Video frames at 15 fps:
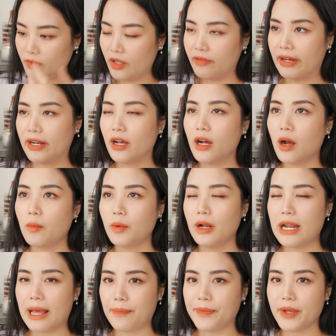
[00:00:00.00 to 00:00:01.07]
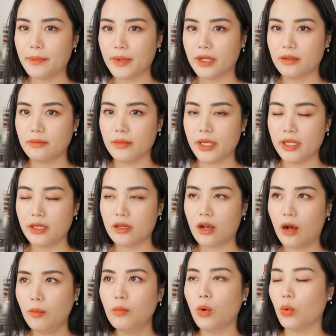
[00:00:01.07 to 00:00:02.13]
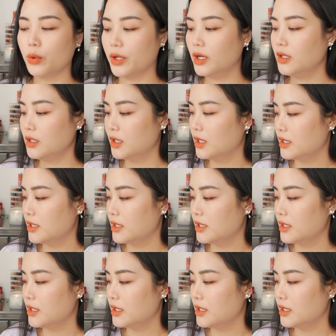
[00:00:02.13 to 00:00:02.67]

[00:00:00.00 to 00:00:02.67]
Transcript: Và nó không có làm cho mình bị có mùi á.